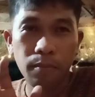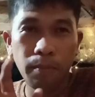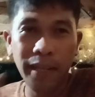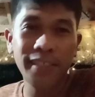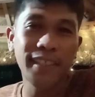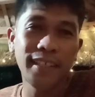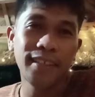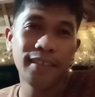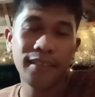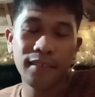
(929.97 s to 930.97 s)
blessing
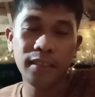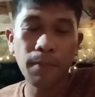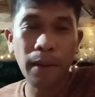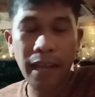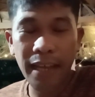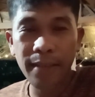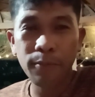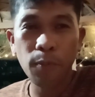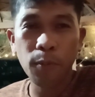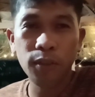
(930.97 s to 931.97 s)
sa pakain
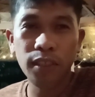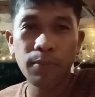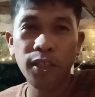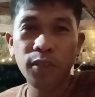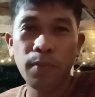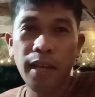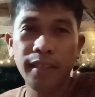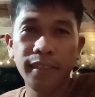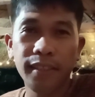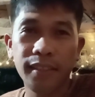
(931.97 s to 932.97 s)
mo po sa Bures
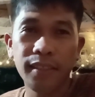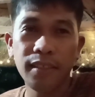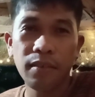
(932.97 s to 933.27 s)
Vloggers.